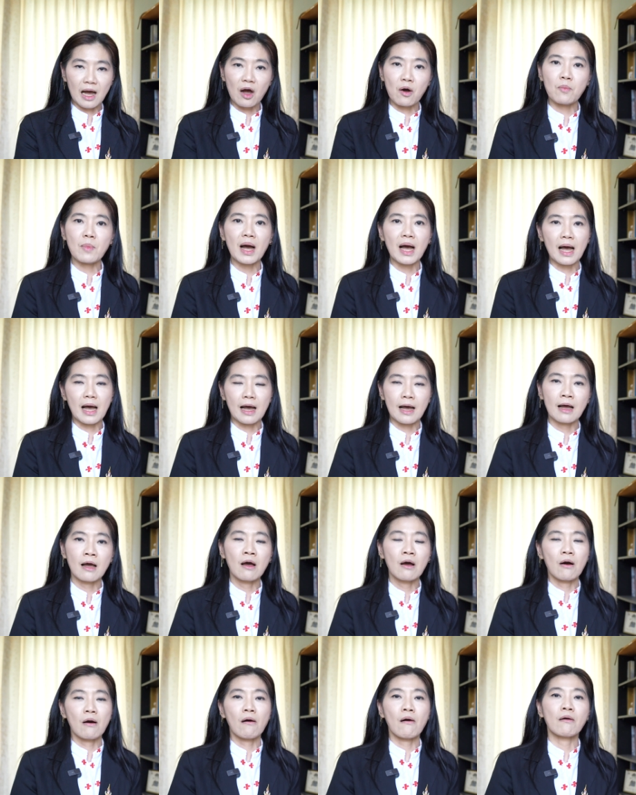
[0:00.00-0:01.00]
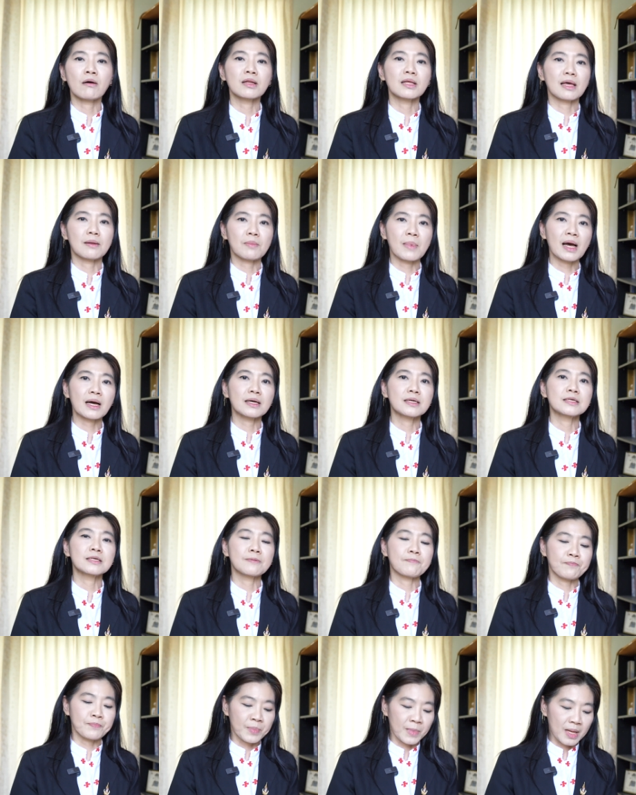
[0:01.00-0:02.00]
เข้ามาห้องเรียนมากขึ้น
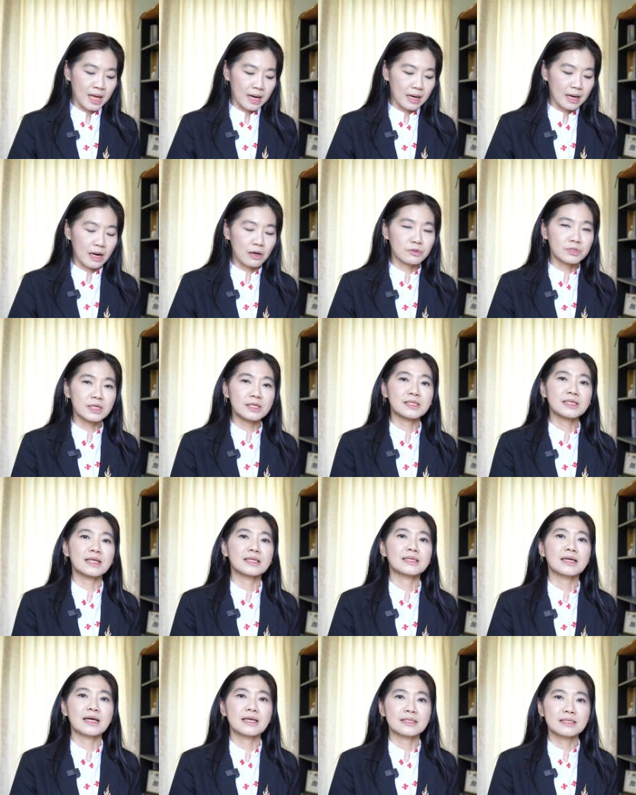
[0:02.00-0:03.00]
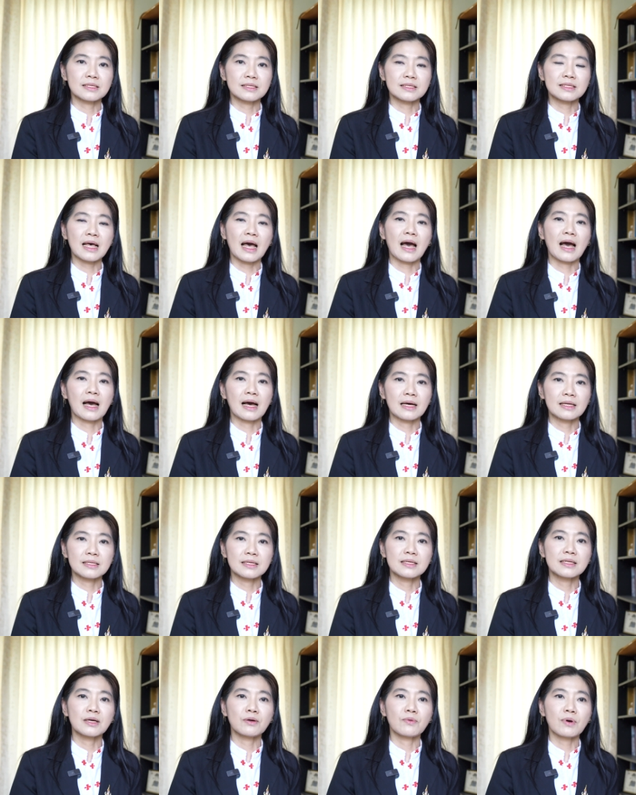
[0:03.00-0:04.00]
เราจะจัดการศึกษา
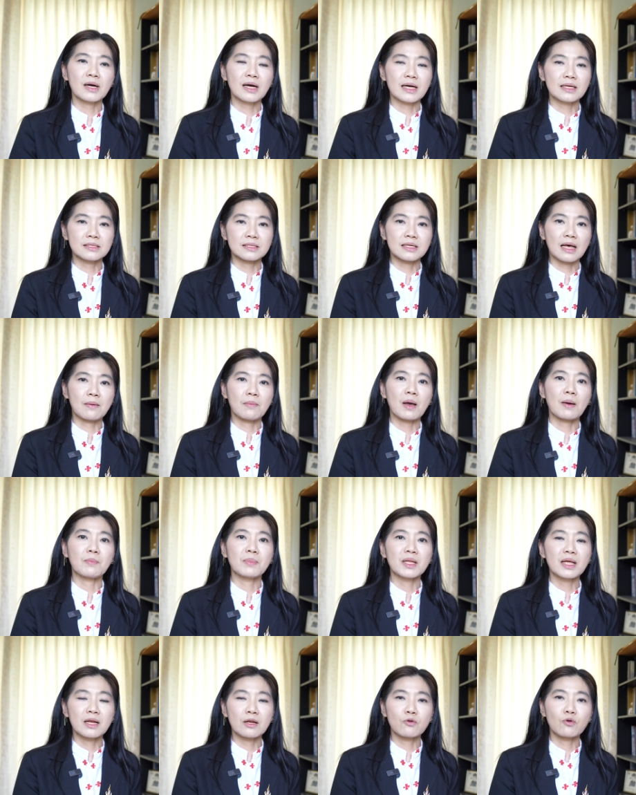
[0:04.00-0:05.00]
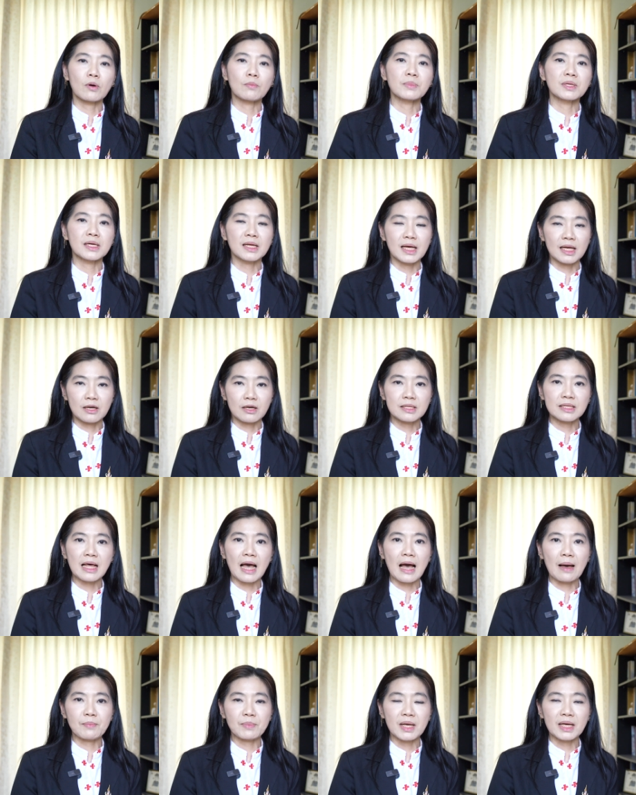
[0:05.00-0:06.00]
ที่เรียกว่าการศึกษาแบบเรียนรวมหรืออะไรก็
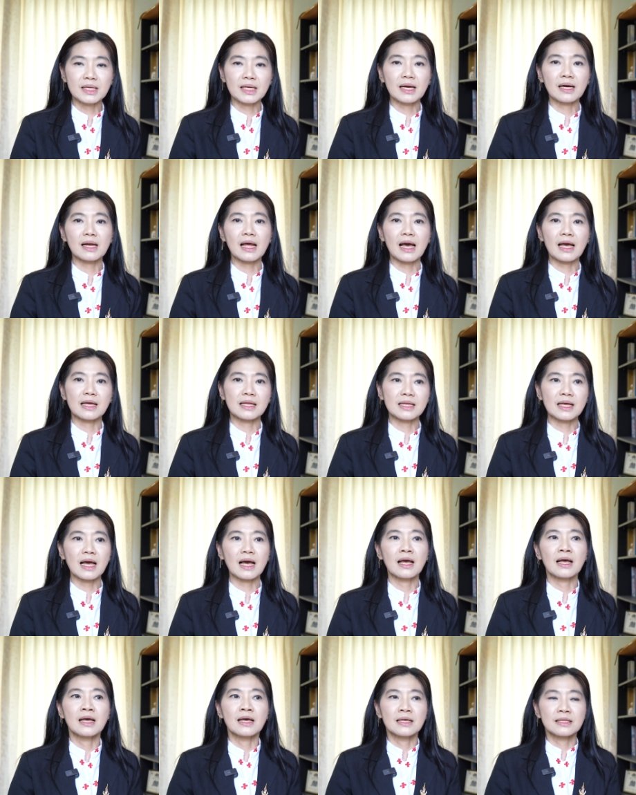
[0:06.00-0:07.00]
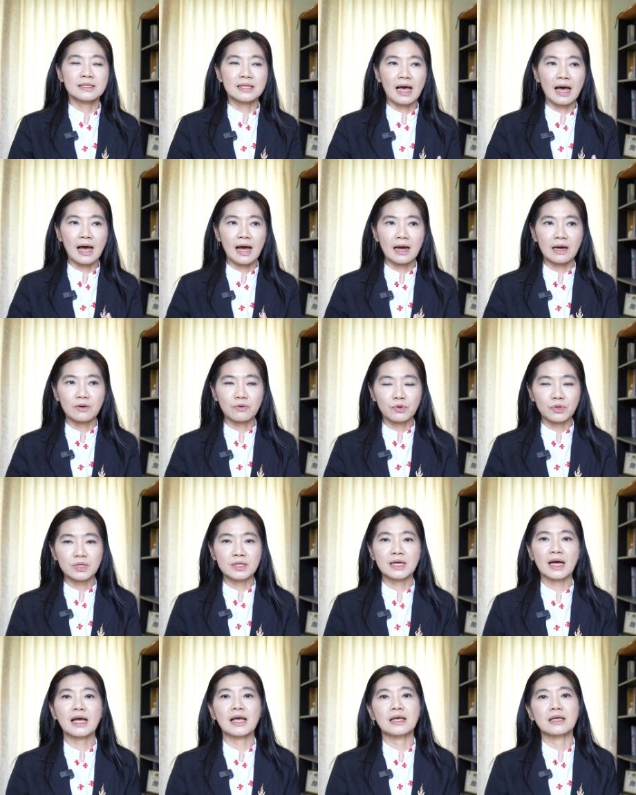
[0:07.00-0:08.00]
ตามเนี่ยอย่างไรเนี่ยทางกล
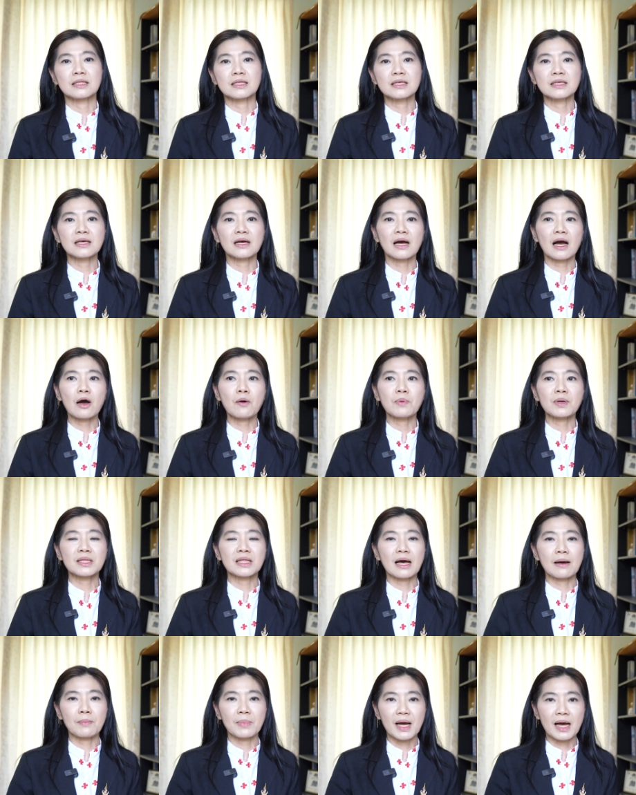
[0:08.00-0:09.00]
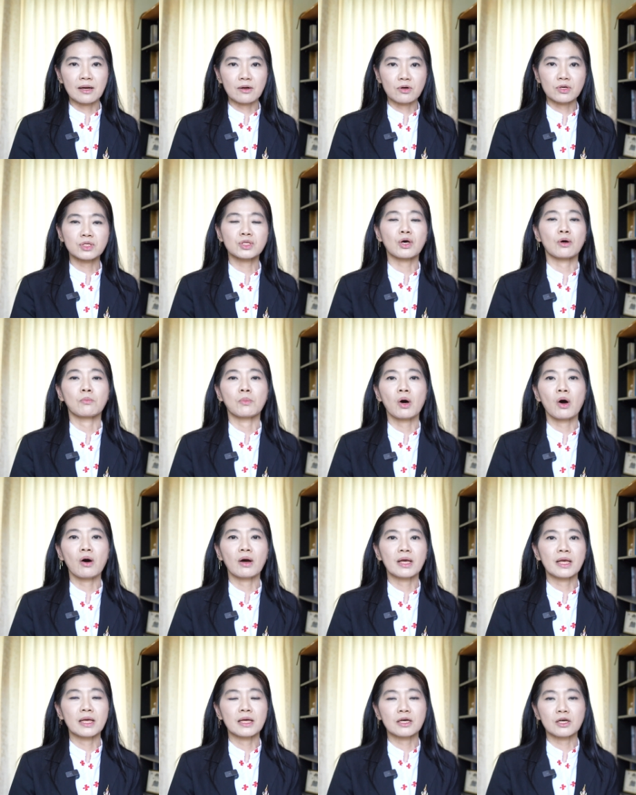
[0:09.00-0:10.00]
ไกที่จะเข้าไปทำงานอสมอ
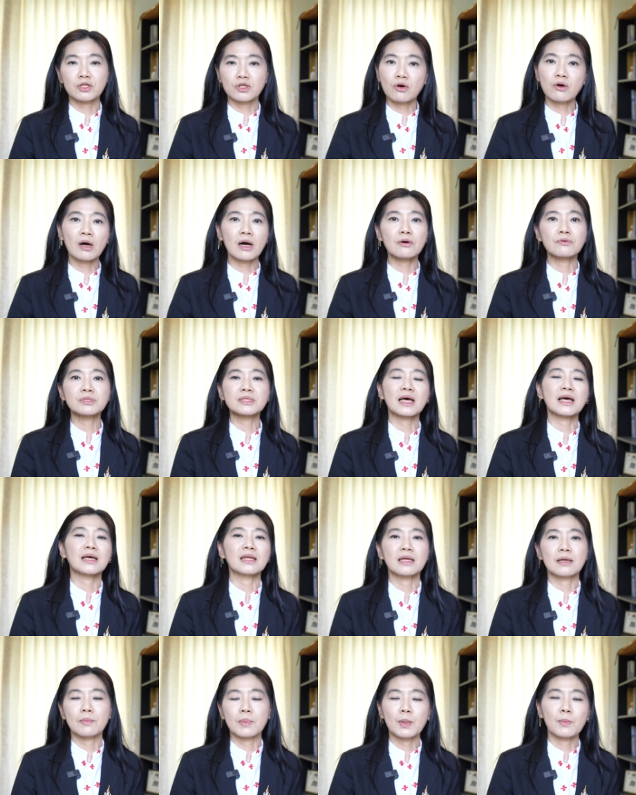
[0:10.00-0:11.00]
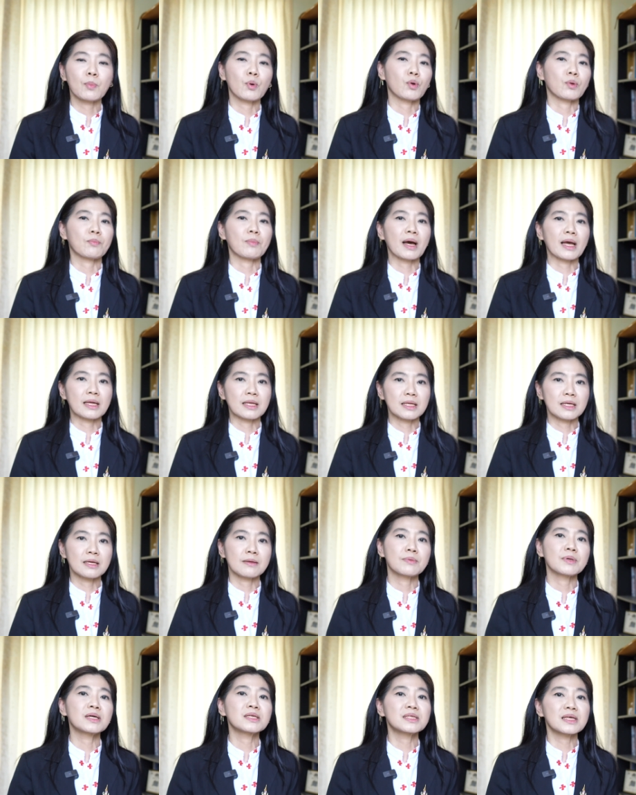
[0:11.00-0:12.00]
เองก็ต้องเข้าใจในบริบทใบนี้
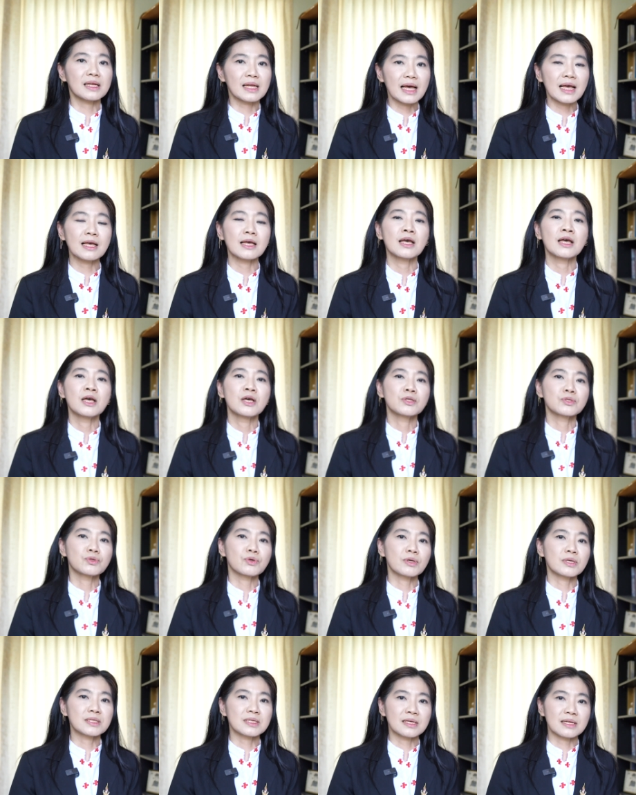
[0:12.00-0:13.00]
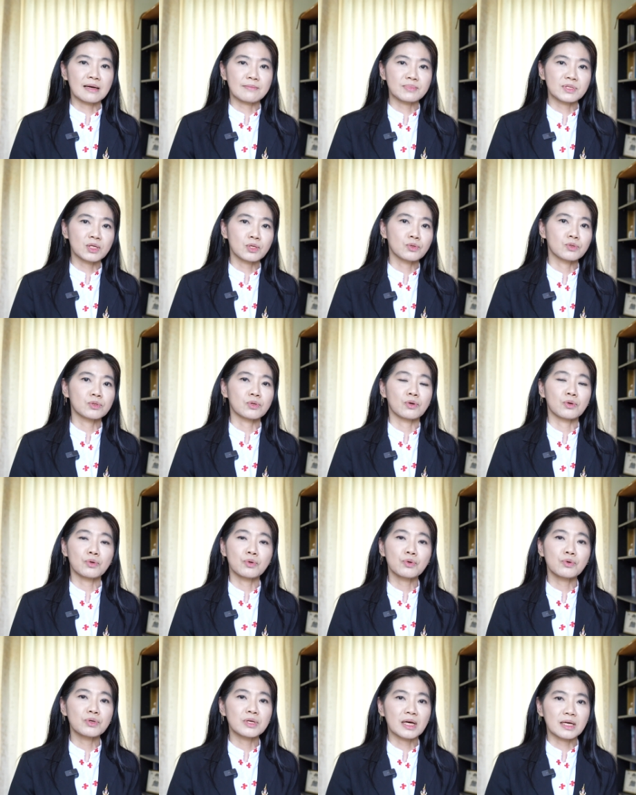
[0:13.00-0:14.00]
เพื่อจะได้ช่วยสนับสนุนของ
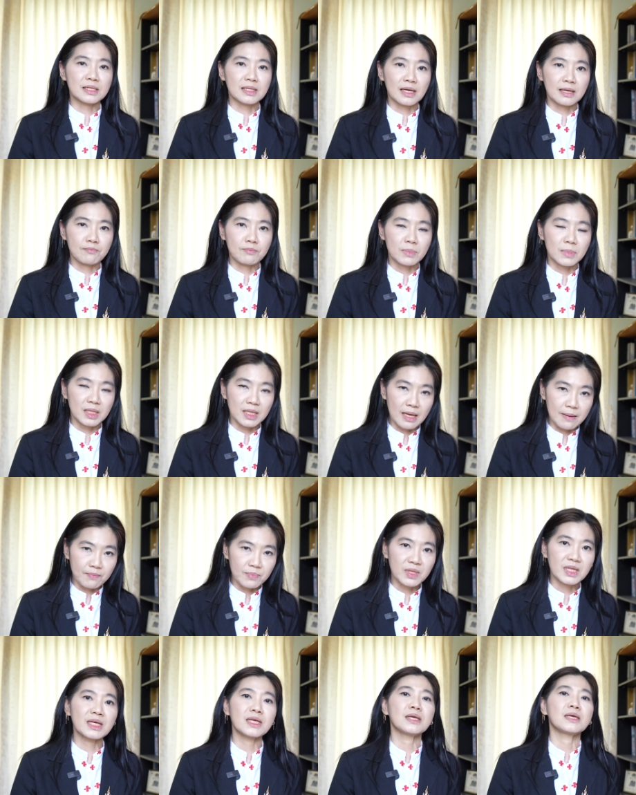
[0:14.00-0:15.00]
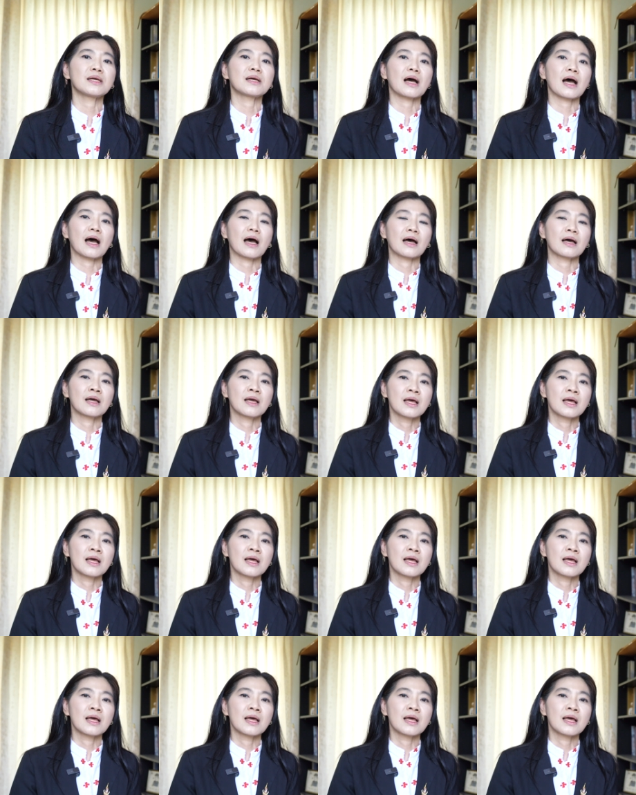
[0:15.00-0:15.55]
ครูอย่างเต็มที่ค่ะ